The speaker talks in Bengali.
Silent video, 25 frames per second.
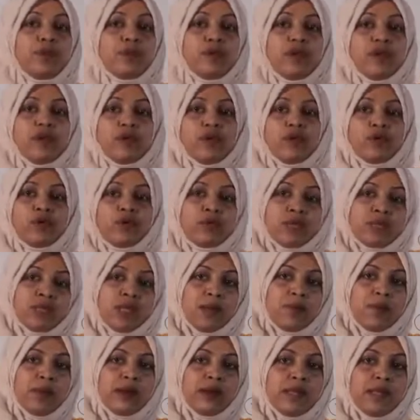সঠিক
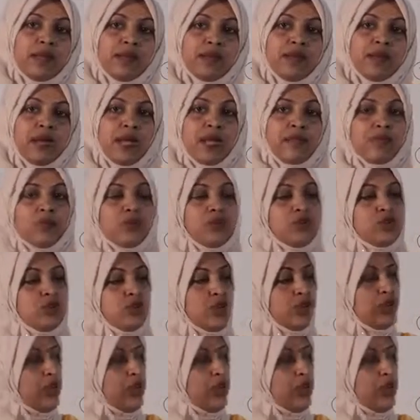প্রকল্প নির্ণয় করতে